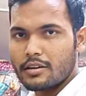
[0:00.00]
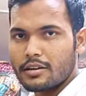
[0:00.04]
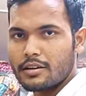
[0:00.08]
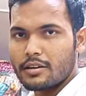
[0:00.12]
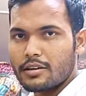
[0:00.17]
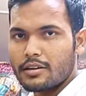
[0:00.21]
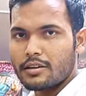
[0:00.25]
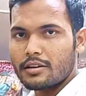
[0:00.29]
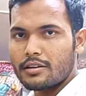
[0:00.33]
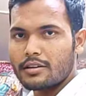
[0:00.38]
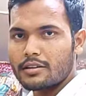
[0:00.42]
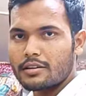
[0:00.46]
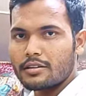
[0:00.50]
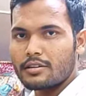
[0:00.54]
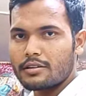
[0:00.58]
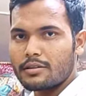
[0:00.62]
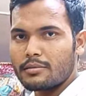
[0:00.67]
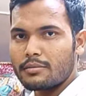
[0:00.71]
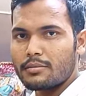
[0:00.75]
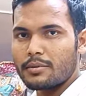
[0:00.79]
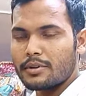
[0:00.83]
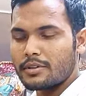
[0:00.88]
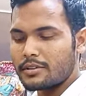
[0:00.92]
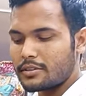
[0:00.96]

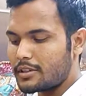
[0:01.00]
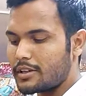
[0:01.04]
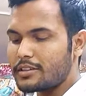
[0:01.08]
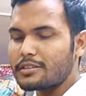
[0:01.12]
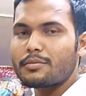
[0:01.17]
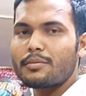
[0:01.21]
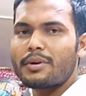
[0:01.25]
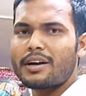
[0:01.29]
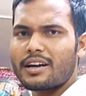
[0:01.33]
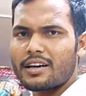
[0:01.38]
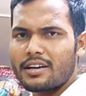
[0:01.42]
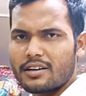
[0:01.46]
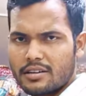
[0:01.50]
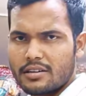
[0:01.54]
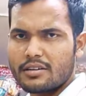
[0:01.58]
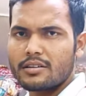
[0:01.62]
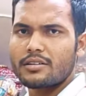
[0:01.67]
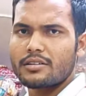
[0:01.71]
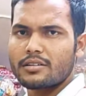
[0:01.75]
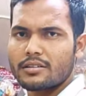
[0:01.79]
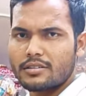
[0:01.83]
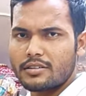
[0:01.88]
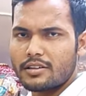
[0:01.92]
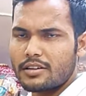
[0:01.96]
सर दस बारह
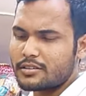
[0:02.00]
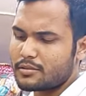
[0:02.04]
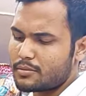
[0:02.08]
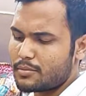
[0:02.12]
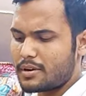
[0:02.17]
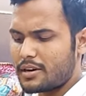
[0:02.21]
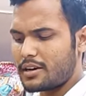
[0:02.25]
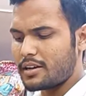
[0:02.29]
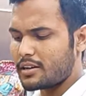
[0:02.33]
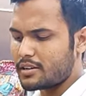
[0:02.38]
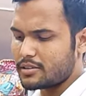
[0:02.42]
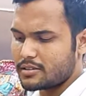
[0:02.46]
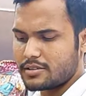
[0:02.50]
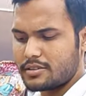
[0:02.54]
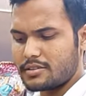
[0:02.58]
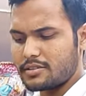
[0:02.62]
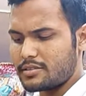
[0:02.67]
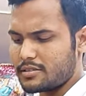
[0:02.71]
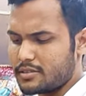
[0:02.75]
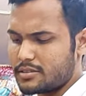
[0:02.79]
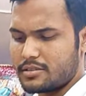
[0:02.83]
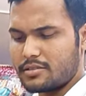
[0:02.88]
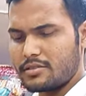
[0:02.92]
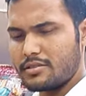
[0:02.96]
दस बारह रहेगा है ना
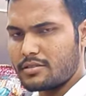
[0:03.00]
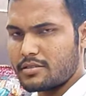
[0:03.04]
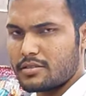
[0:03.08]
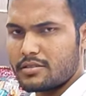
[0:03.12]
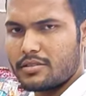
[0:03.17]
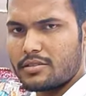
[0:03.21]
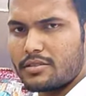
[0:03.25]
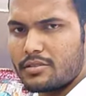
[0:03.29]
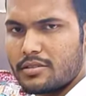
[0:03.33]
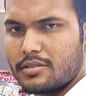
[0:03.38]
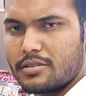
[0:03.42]
सर ओके